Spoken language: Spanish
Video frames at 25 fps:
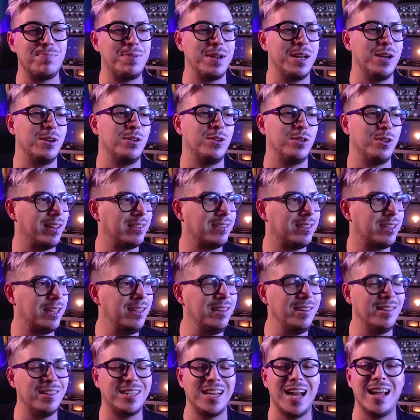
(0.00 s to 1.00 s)
pero
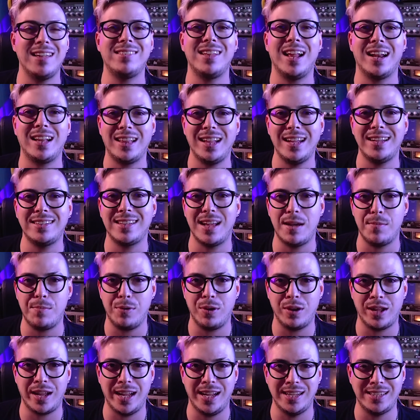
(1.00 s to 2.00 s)
sin ya certeza,
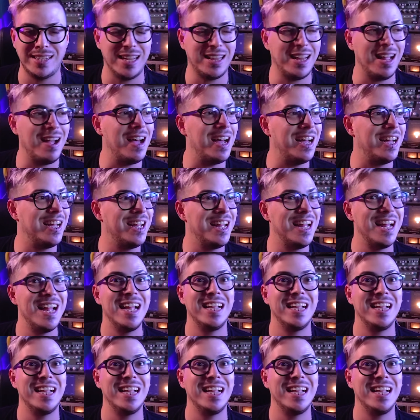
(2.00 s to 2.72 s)
porque ya estaba